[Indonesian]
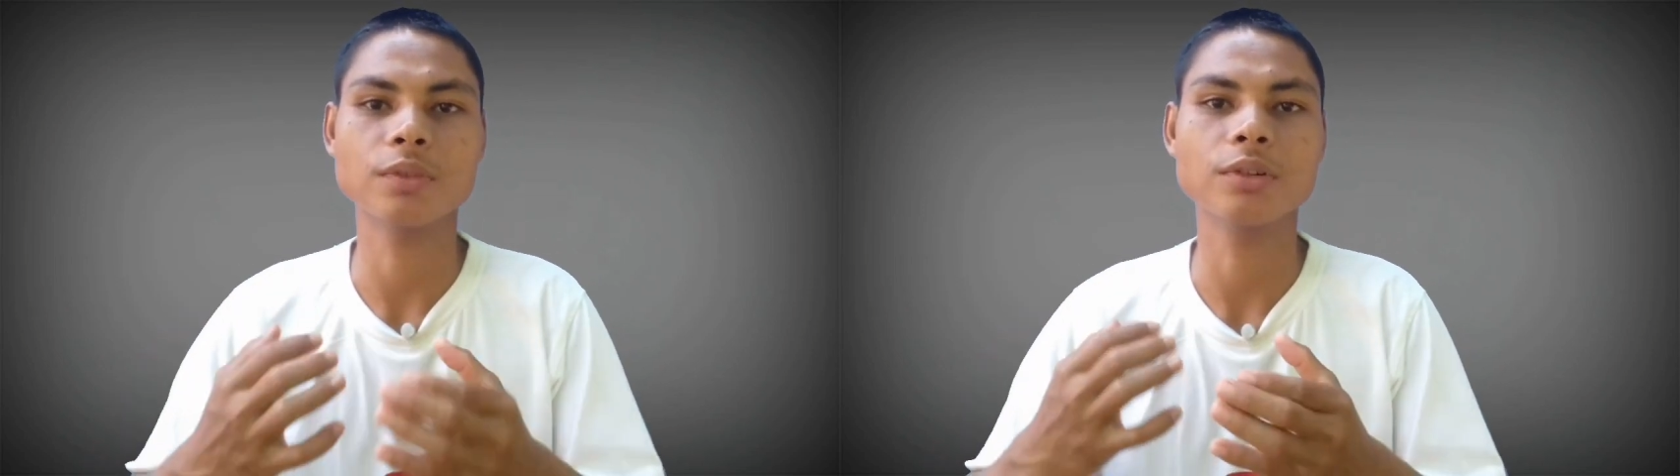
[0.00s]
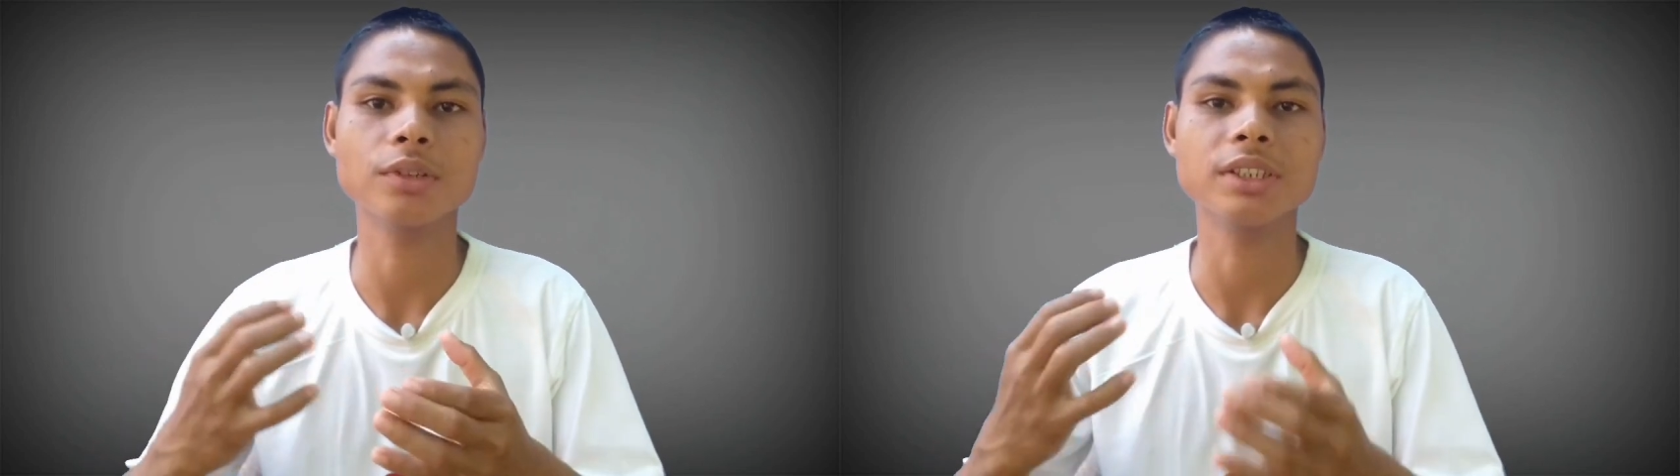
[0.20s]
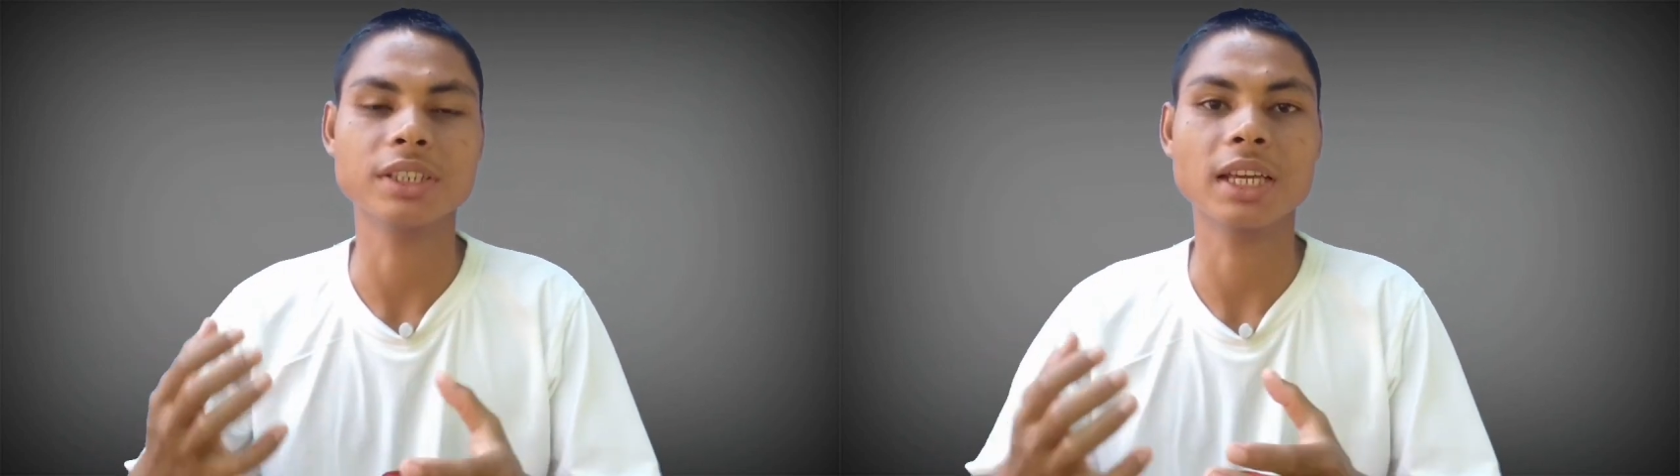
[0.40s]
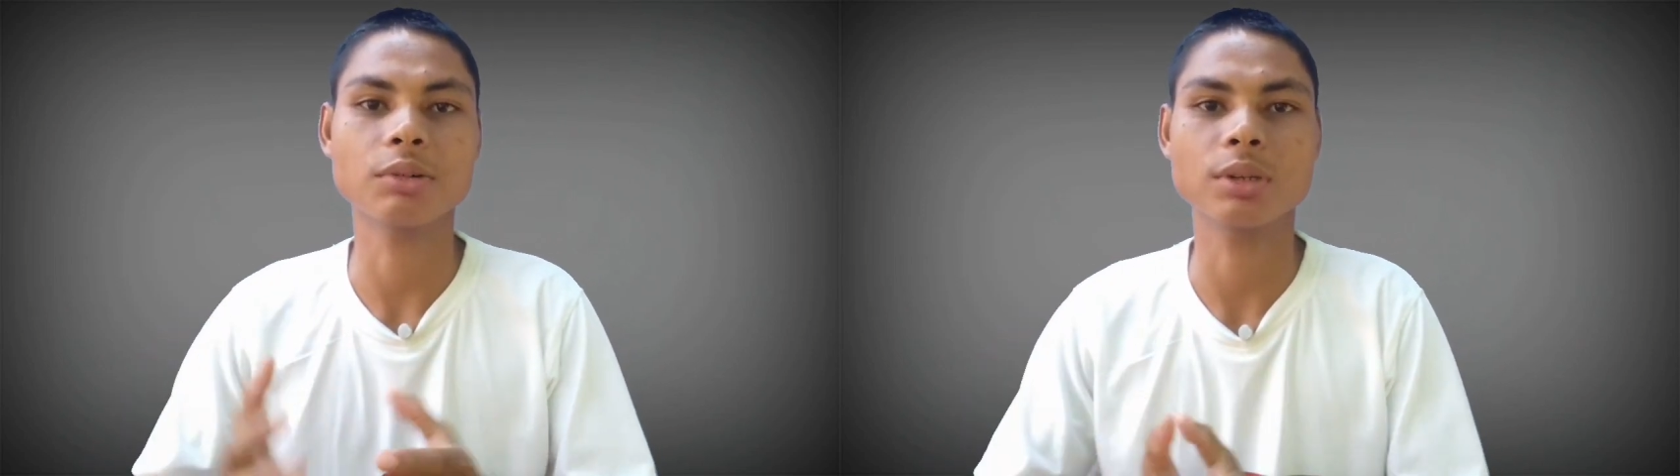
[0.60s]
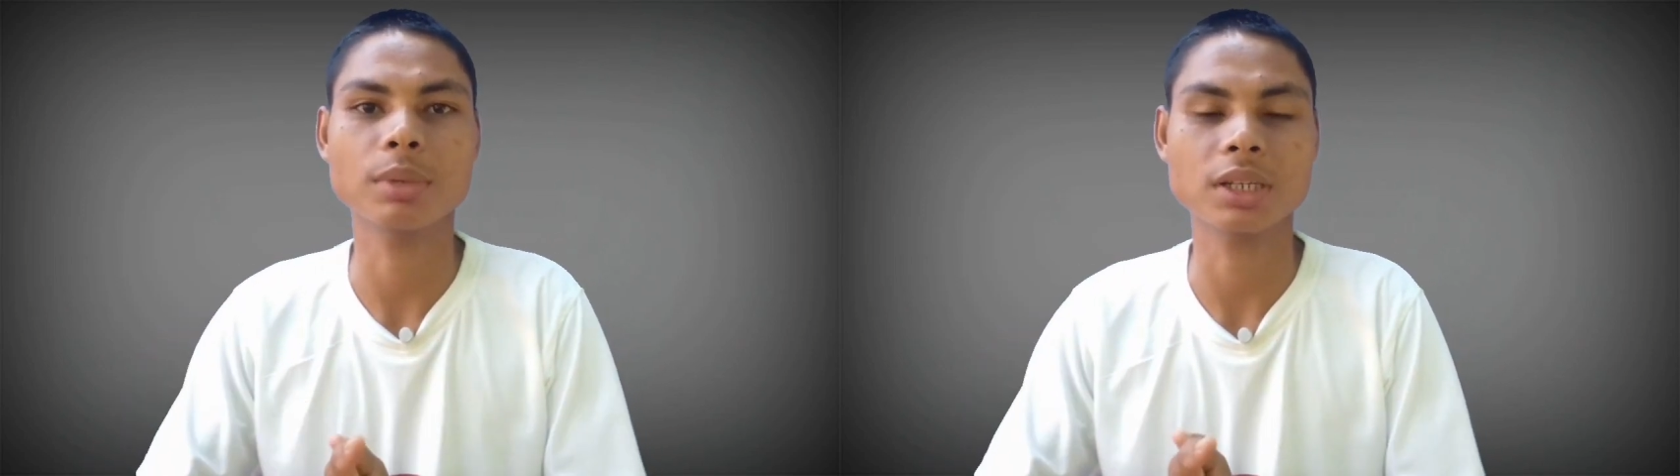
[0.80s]
full detail
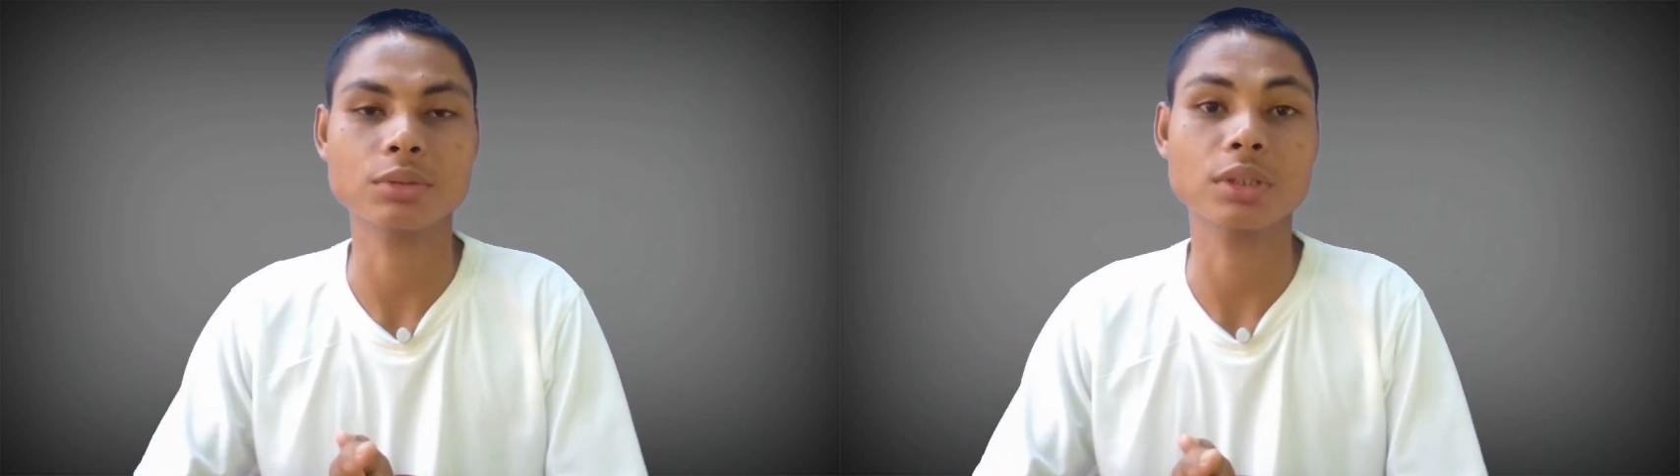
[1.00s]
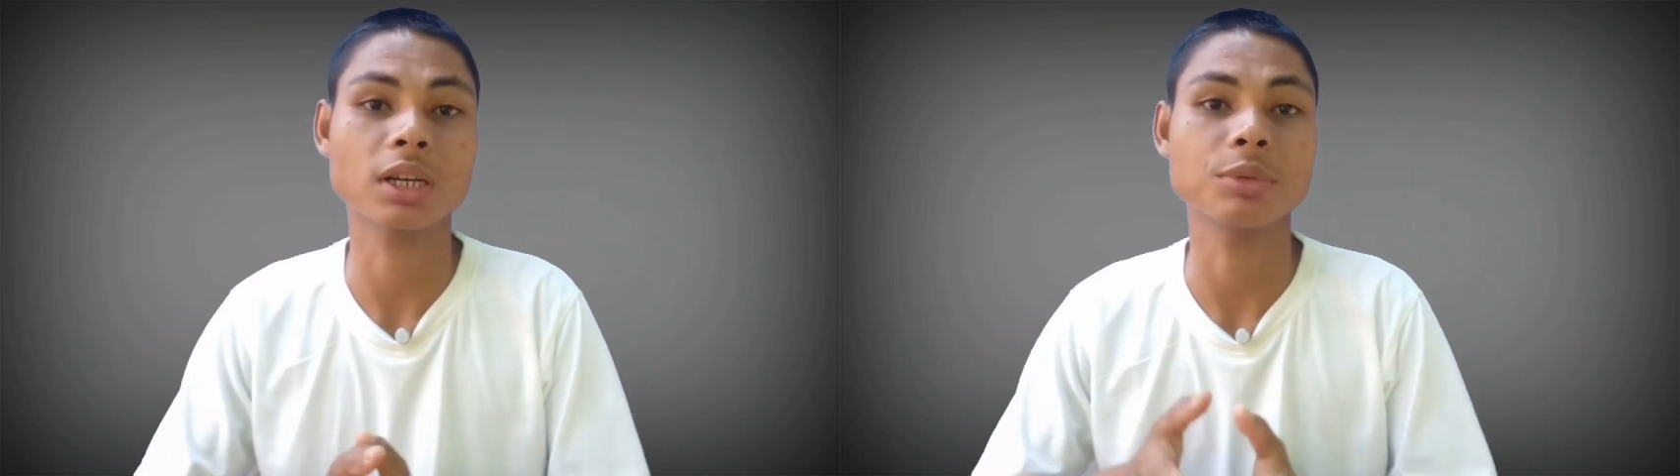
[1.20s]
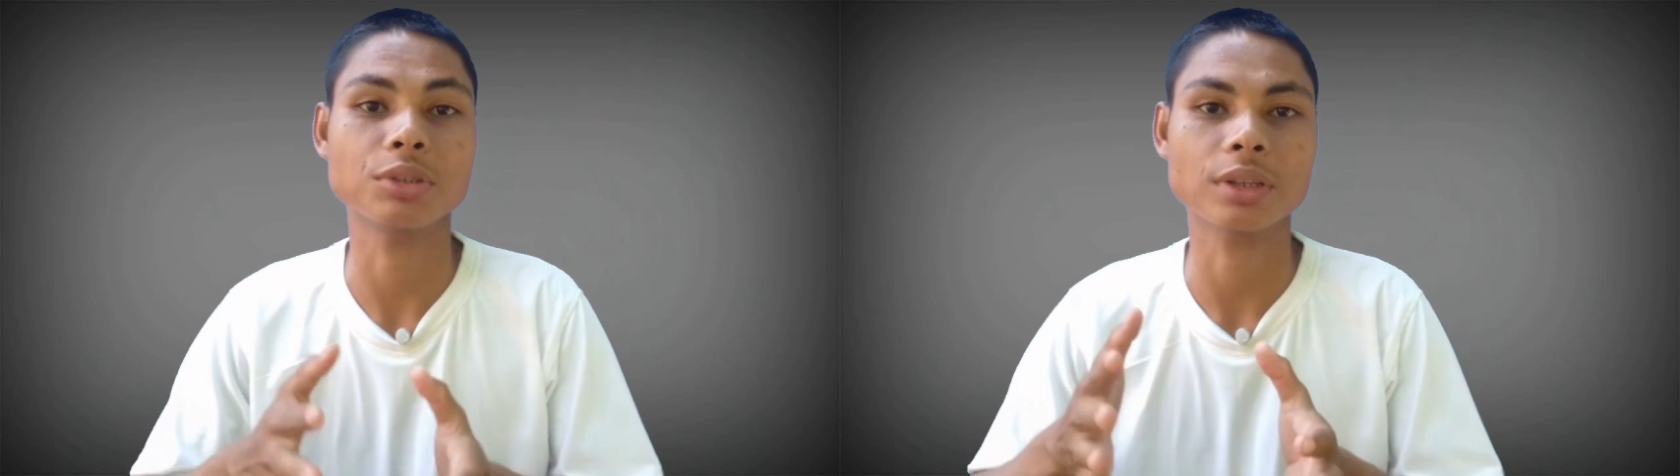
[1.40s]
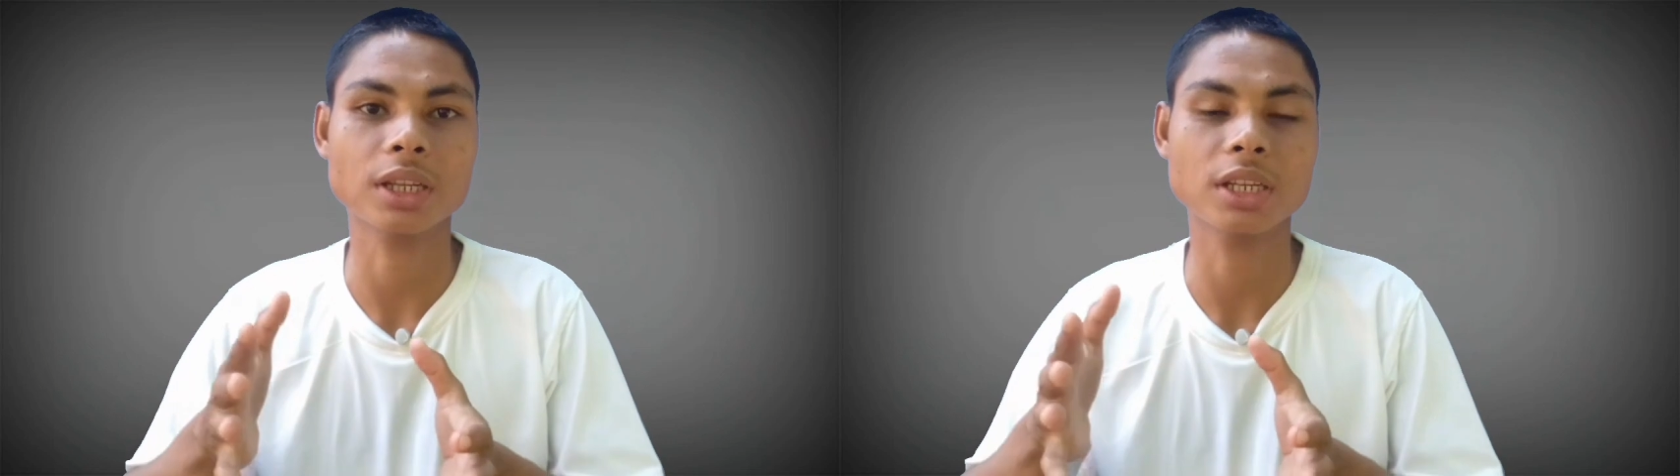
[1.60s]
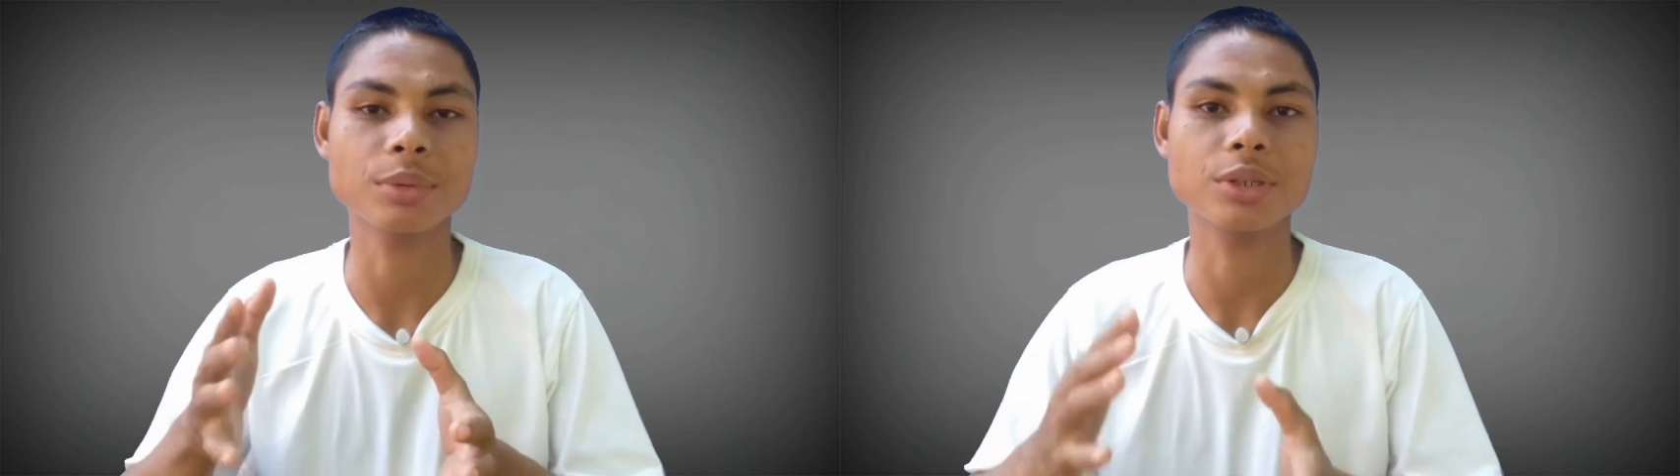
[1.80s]
ong in bana sunanga mi shoket
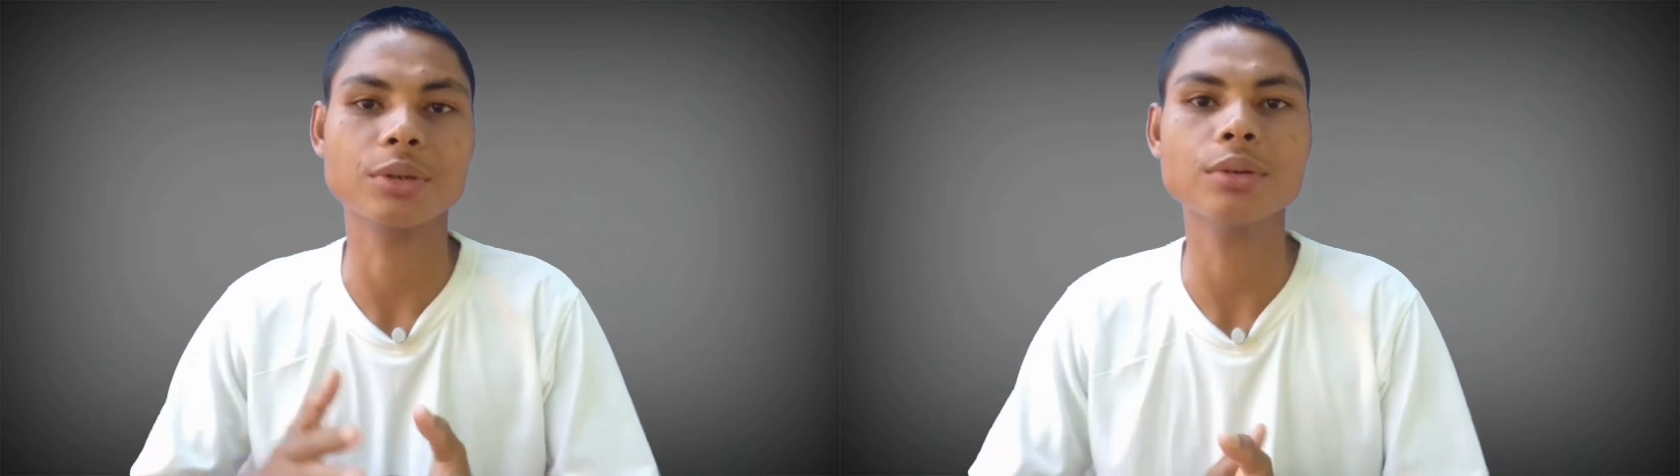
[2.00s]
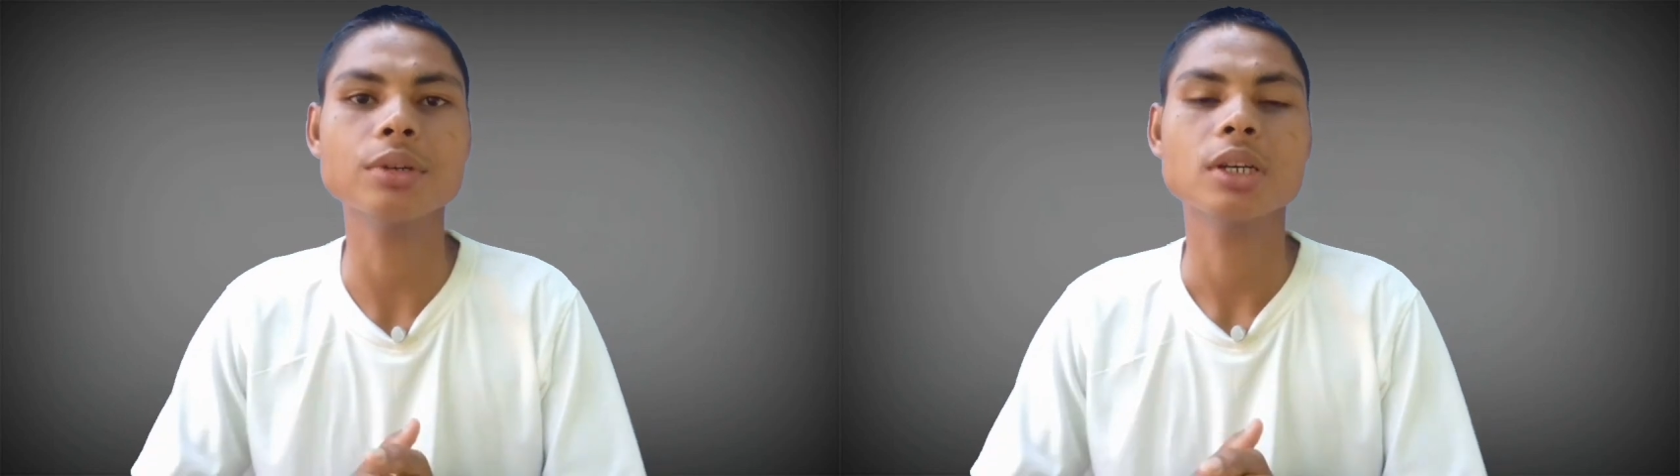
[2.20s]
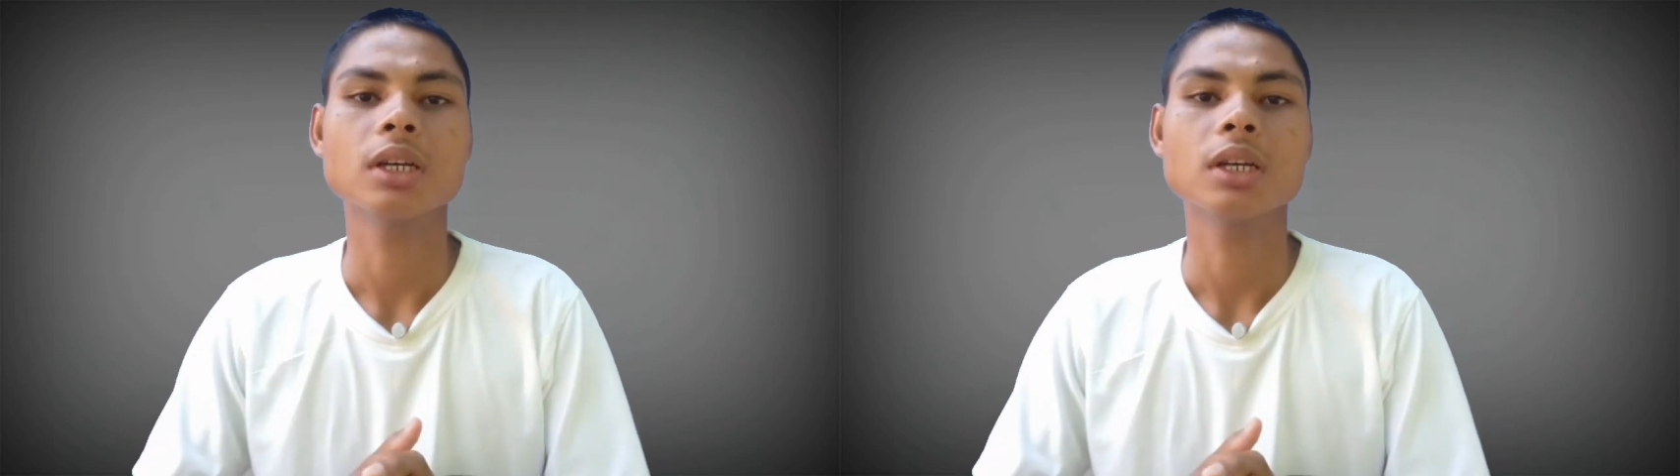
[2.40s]
kini video